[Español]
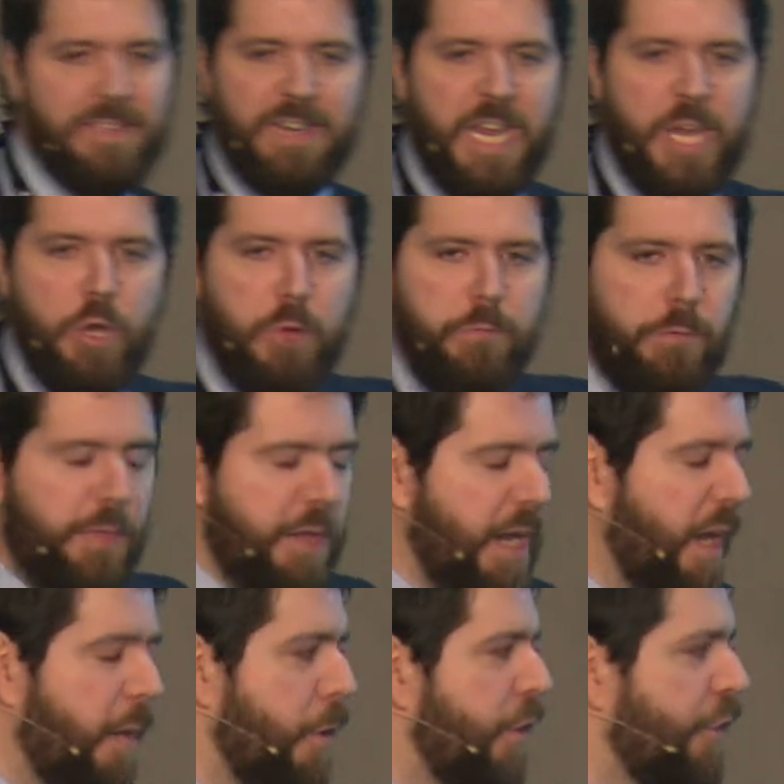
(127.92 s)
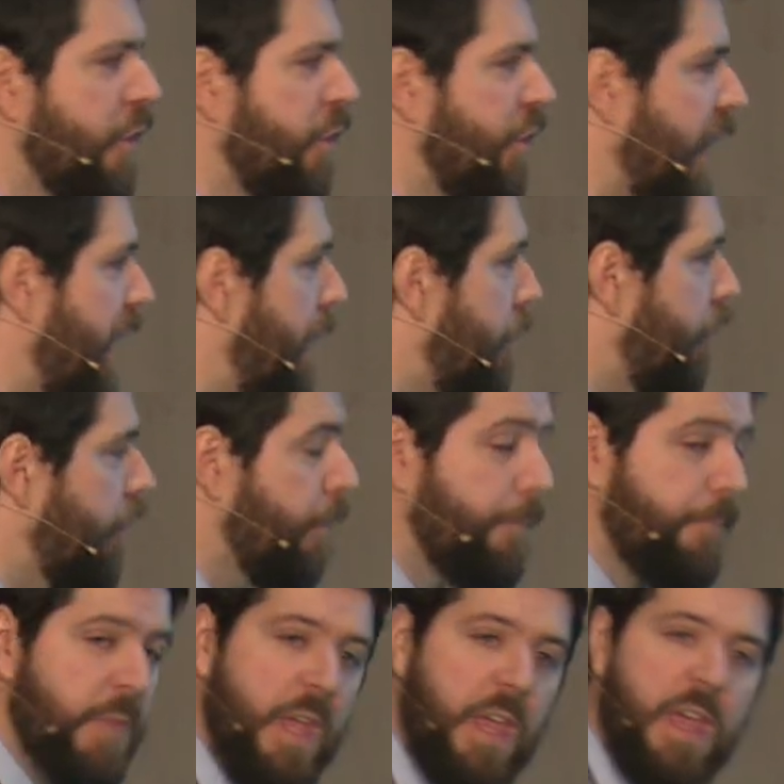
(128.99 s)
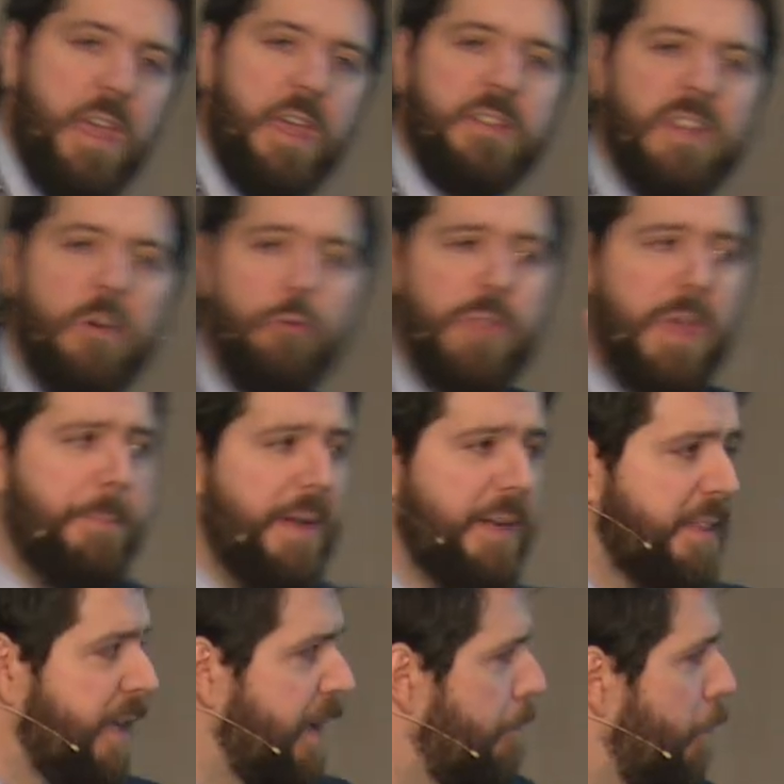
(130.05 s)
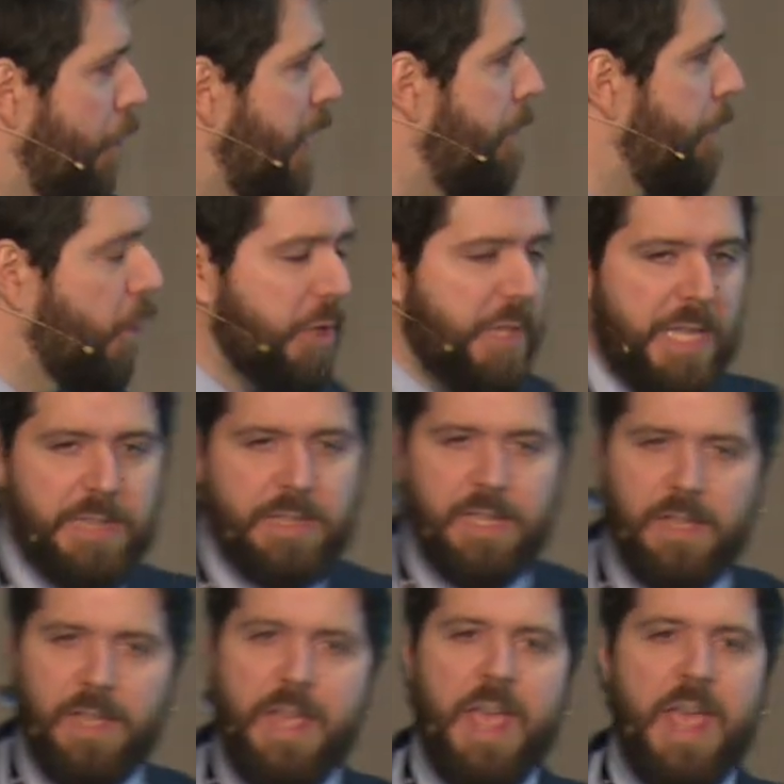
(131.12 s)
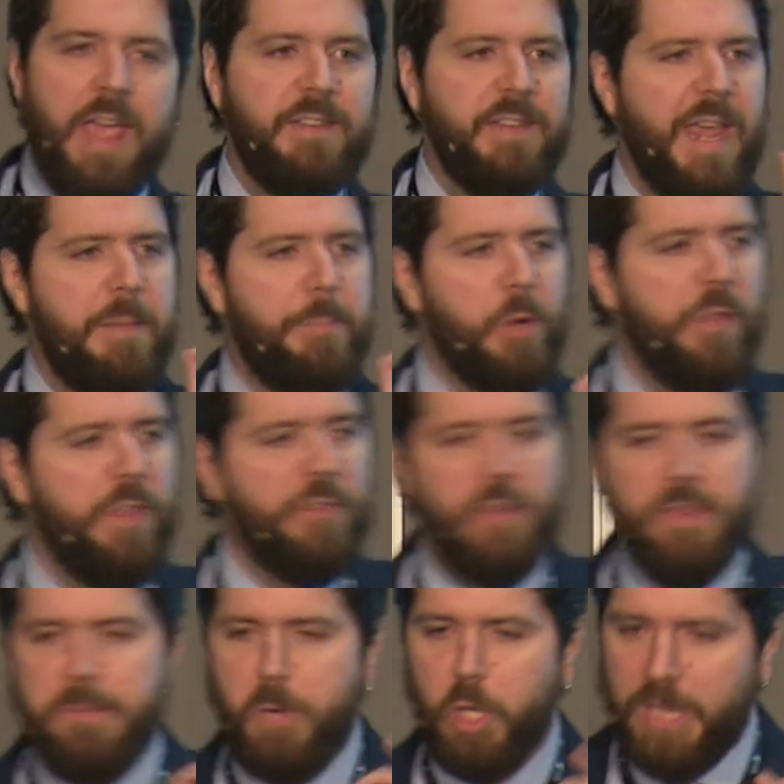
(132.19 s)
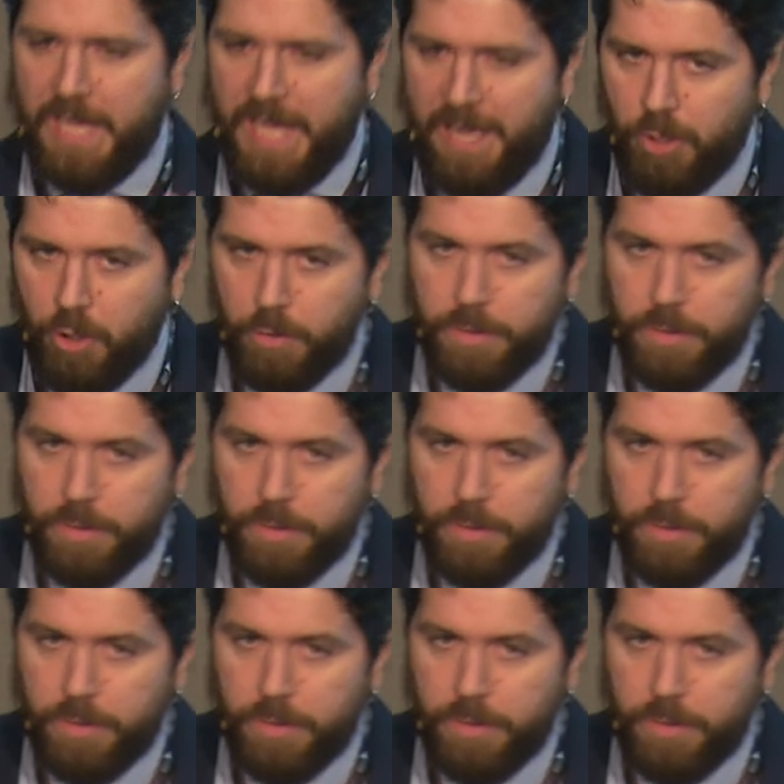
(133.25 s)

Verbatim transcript: y no funcione como nosotros queremos. Segunda parte, muy importante, es el proceso de moldeado.